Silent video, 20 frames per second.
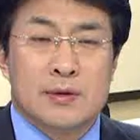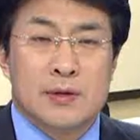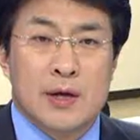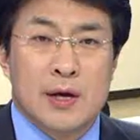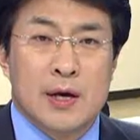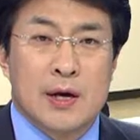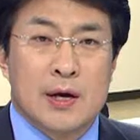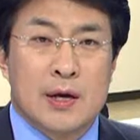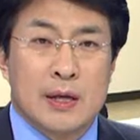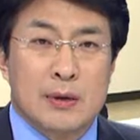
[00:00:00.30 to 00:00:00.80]

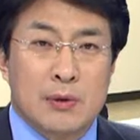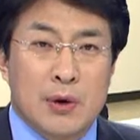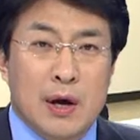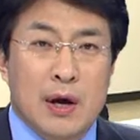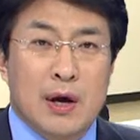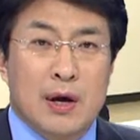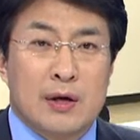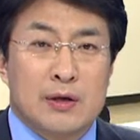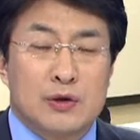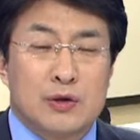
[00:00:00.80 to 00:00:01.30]
제일
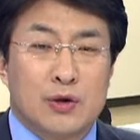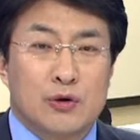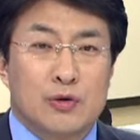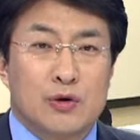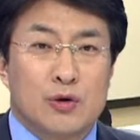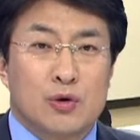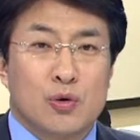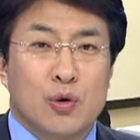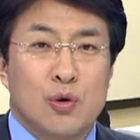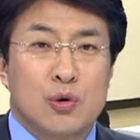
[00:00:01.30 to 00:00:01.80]
회
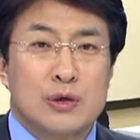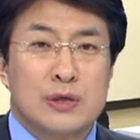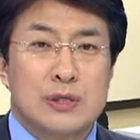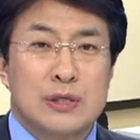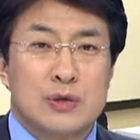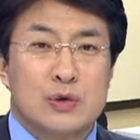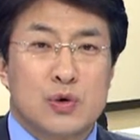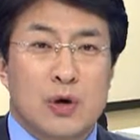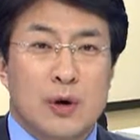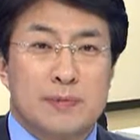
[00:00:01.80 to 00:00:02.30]
전국
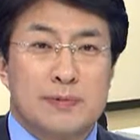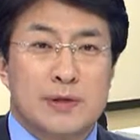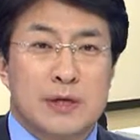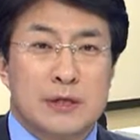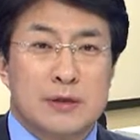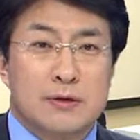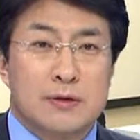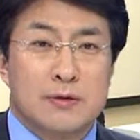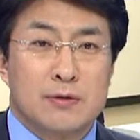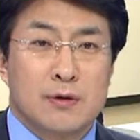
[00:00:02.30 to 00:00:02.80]

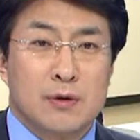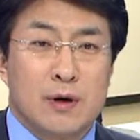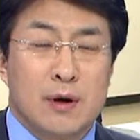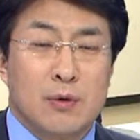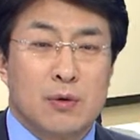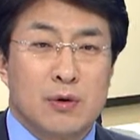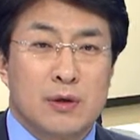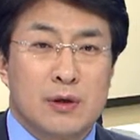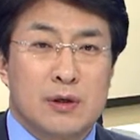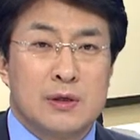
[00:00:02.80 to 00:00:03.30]
동시조합장 선거가
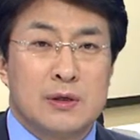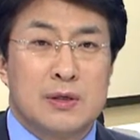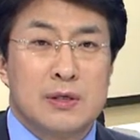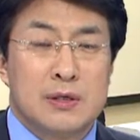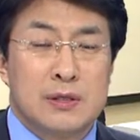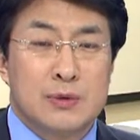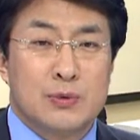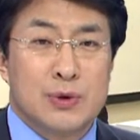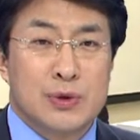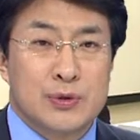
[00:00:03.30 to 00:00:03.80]
오늘
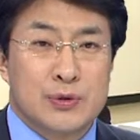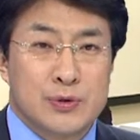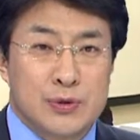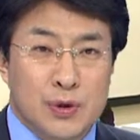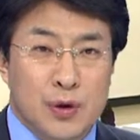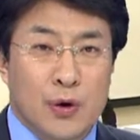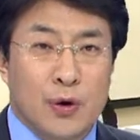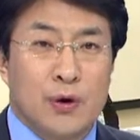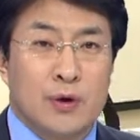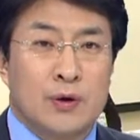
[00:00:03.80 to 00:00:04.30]

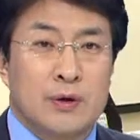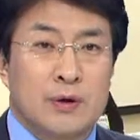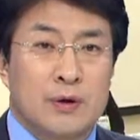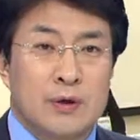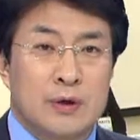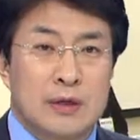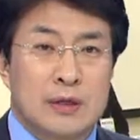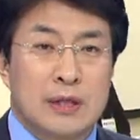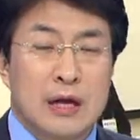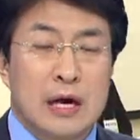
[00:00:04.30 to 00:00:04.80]
실시됐죠.
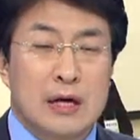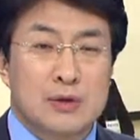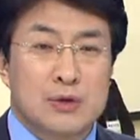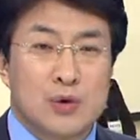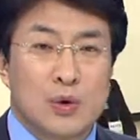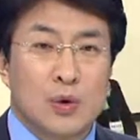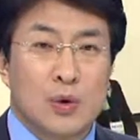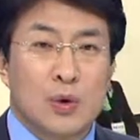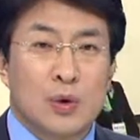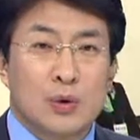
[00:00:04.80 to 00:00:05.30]

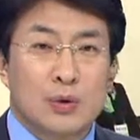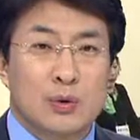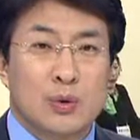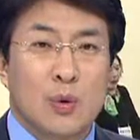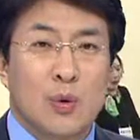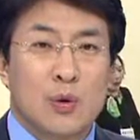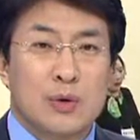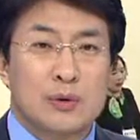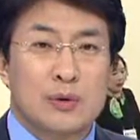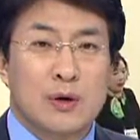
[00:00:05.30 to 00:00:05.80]
당초
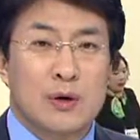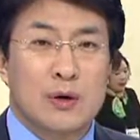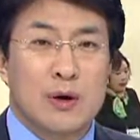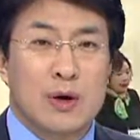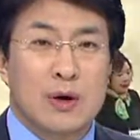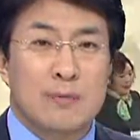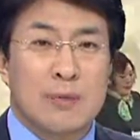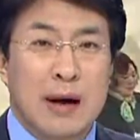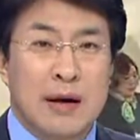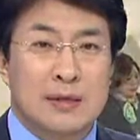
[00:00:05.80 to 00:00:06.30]
도운
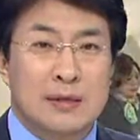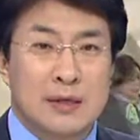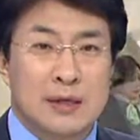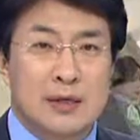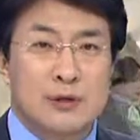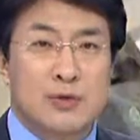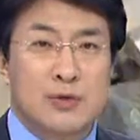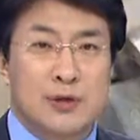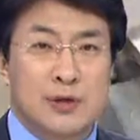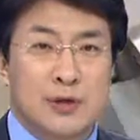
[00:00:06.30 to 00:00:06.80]
선거를
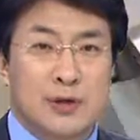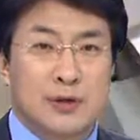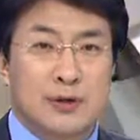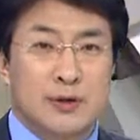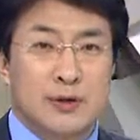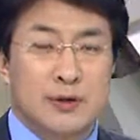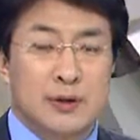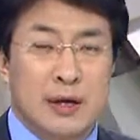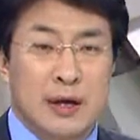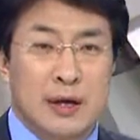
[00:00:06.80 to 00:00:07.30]
막자는
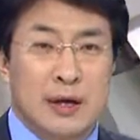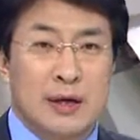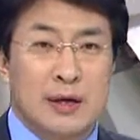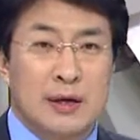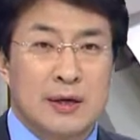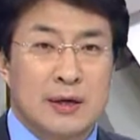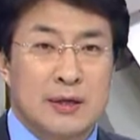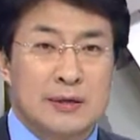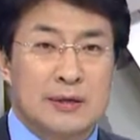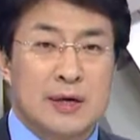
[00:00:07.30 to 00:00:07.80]
취지였는데
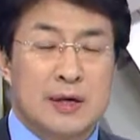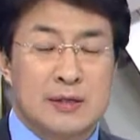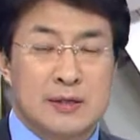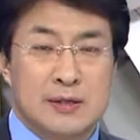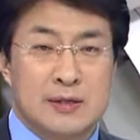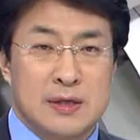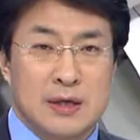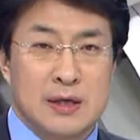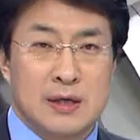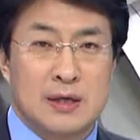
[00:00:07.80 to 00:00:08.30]

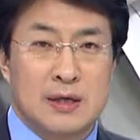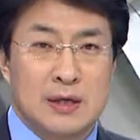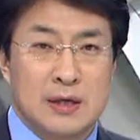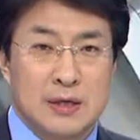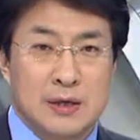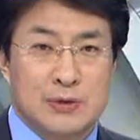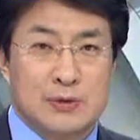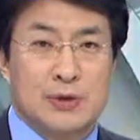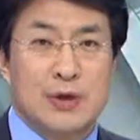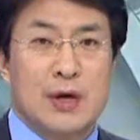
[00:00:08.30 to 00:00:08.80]
사실상
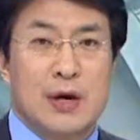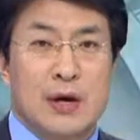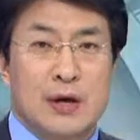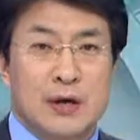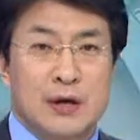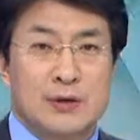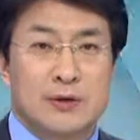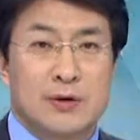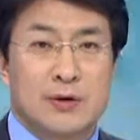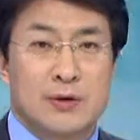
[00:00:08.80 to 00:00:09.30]

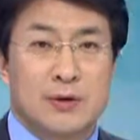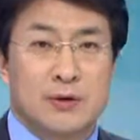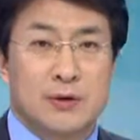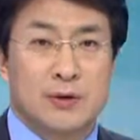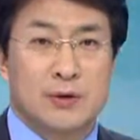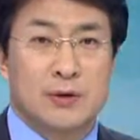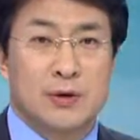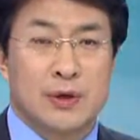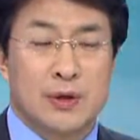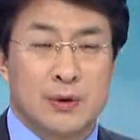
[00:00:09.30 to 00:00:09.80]
최악의
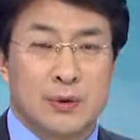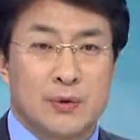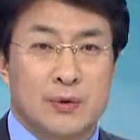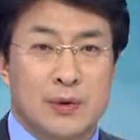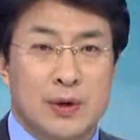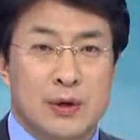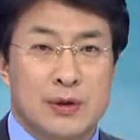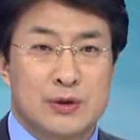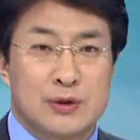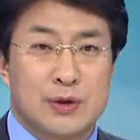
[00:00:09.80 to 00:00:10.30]
선거로
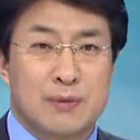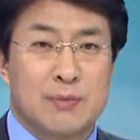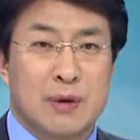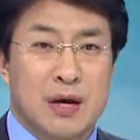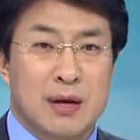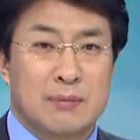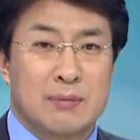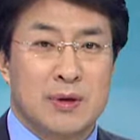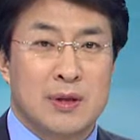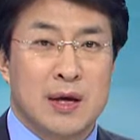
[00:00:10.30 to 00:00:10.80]
기록될
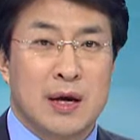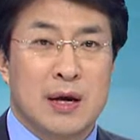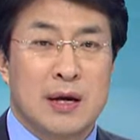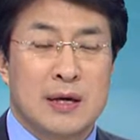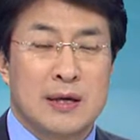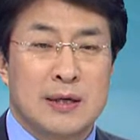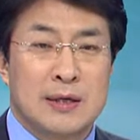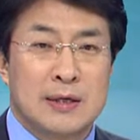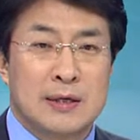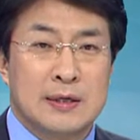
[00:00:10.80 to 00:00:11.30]
전망입니다.
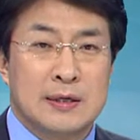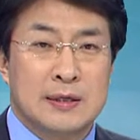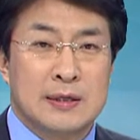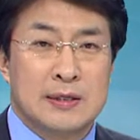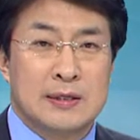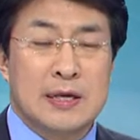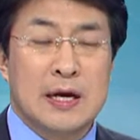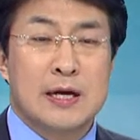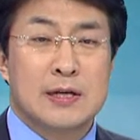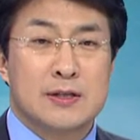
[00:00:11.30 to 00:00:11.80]

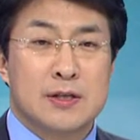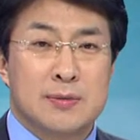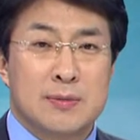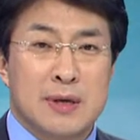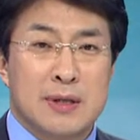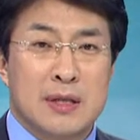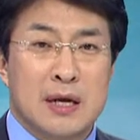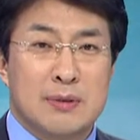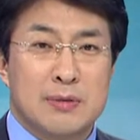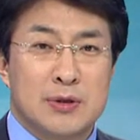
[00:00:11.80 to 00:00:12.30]

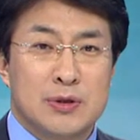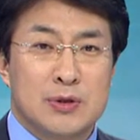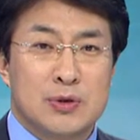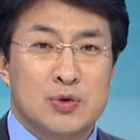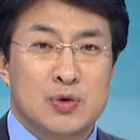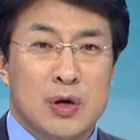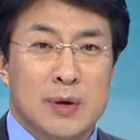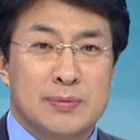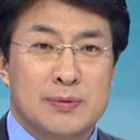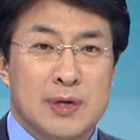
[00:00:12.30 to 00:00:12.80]
상처만
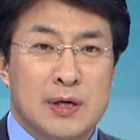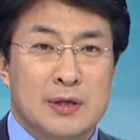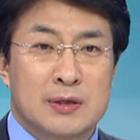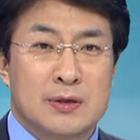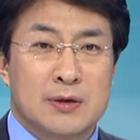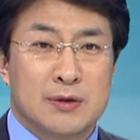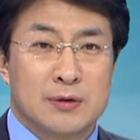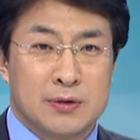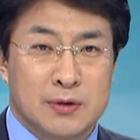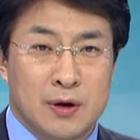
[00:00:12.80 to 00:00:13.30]
남은 조합장
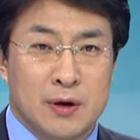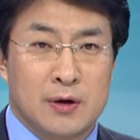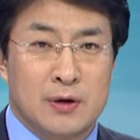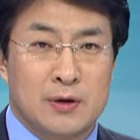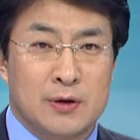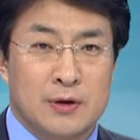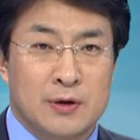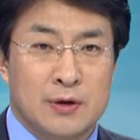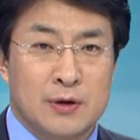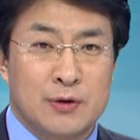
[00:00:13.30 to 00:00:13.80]
선거,
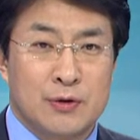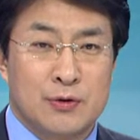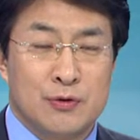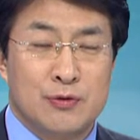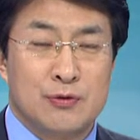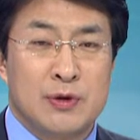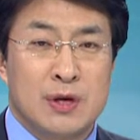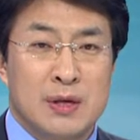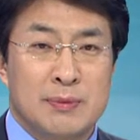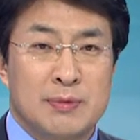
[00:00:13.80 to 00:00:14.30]

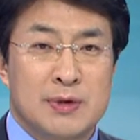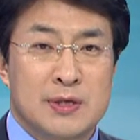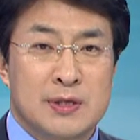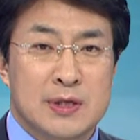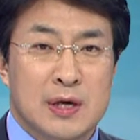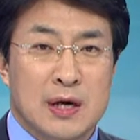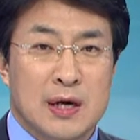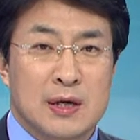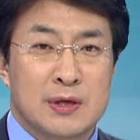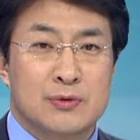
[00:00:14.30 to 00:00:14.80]
윤혜림
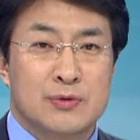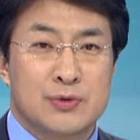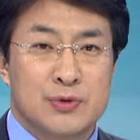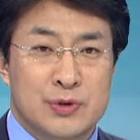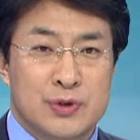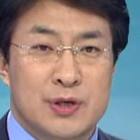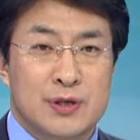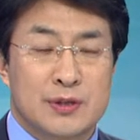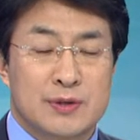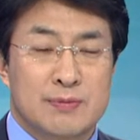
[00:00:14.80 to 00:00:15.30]
기자가
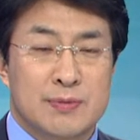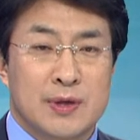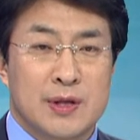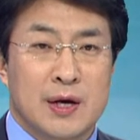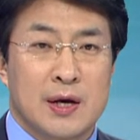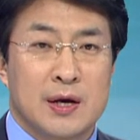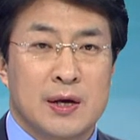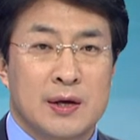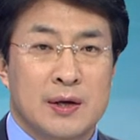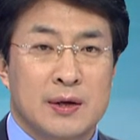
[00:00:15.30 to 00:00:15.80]

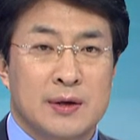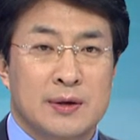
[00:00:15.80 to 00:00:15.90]
취재했습니다.